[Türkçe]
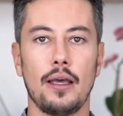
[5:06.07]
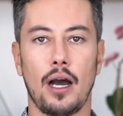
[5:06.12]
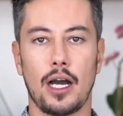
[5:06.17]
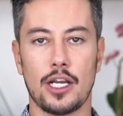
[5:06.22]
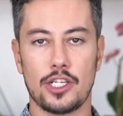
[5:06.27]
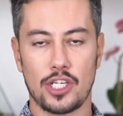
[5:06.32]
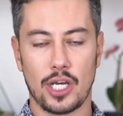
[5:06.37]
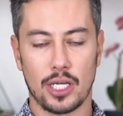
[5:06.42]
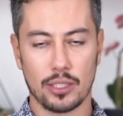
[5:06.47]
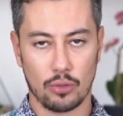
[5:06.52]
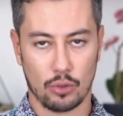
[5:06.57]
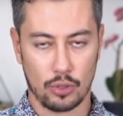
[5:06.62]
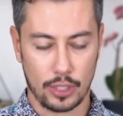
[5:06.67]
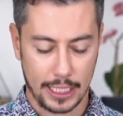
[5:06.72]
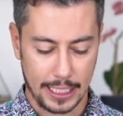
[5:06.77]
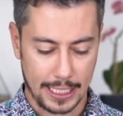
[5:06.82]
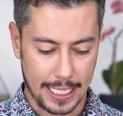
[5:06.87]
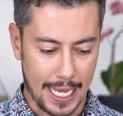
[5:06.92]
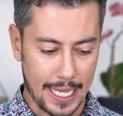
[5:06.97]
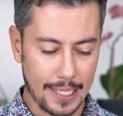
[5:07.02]
aşağı doğru
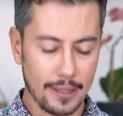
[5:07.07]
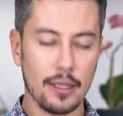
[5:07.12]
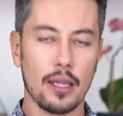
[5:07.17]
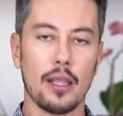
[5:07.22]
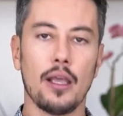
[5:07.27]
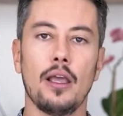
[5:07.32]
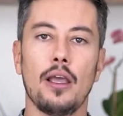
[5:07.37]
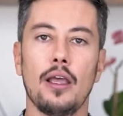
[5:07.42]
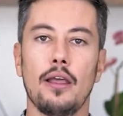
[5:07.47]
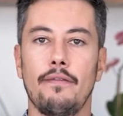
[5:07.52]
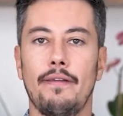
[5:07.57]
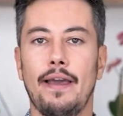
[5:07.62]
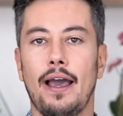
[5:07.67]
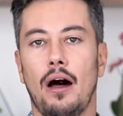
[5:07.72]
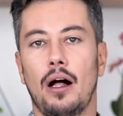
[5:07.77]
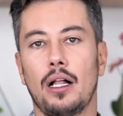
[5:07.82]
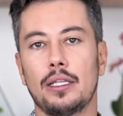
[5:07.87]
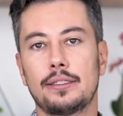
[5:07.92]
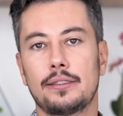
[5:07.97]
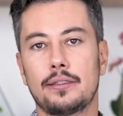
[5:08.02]
inen ve
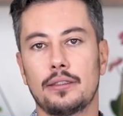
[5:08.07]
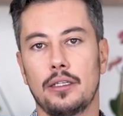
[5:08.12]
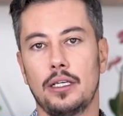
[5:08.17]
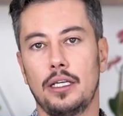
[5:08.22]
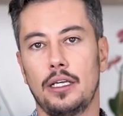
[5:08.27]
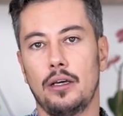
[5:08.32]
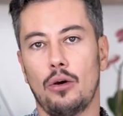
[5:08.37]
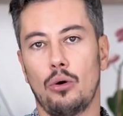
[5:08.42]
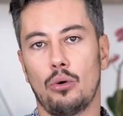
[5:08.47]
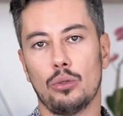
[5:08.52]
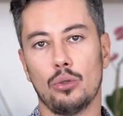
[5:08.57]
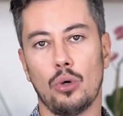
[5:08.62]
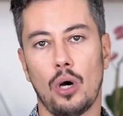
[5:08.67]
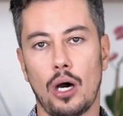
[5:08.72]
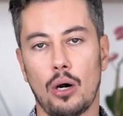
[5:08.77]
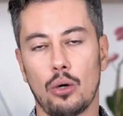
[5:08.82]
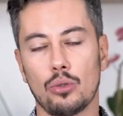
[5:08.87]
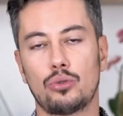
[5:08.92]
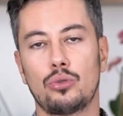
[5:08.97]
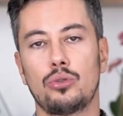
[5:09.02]
alt e,
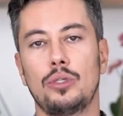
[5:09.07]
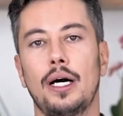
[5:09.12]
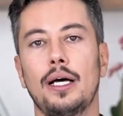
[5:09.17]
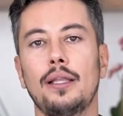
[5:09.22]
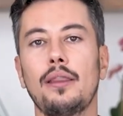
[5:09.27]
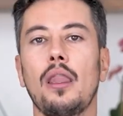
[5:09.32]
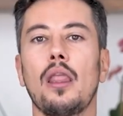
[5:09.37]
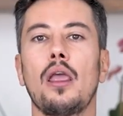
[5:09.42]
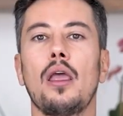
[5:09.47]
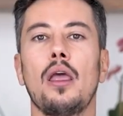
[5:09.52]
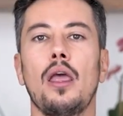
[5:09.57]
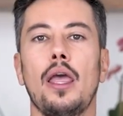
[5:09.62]
oluğa oturan